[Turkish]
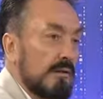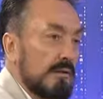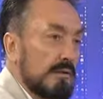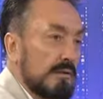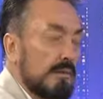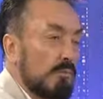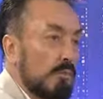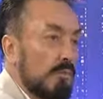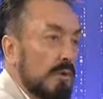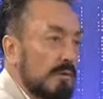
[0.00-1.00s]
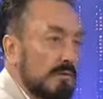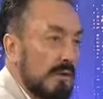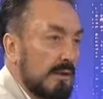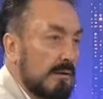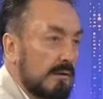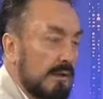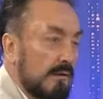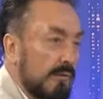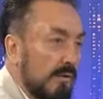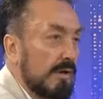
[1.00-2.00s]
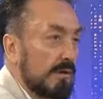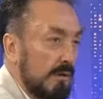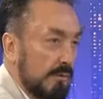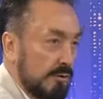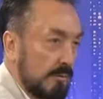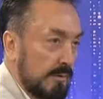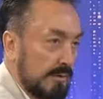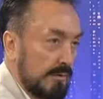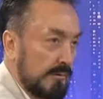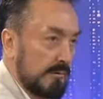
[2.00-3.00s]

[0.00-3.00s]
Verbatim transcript: İstanbul Boğazı'na da faaliyete başlaması.